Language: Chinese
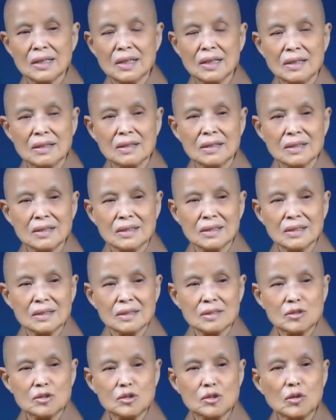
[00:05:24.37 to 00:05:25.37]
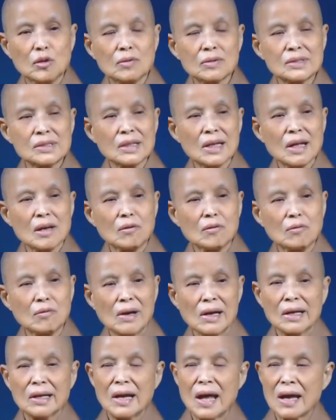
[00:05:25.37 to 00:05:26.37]
伊将即个
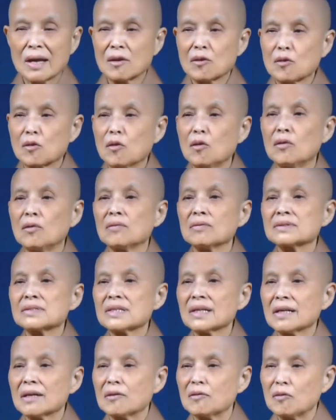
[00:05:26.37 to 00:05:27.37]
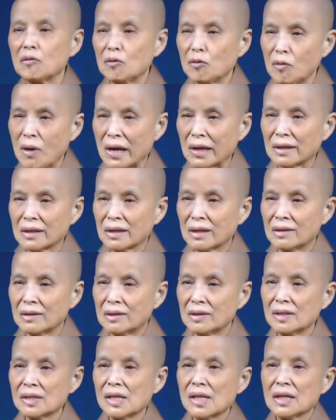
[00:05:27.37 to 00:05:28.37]
法来讲，即个法
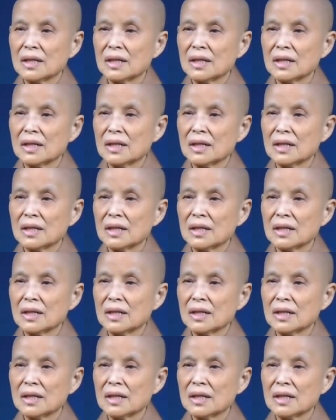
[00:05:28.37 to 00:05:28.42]
吼，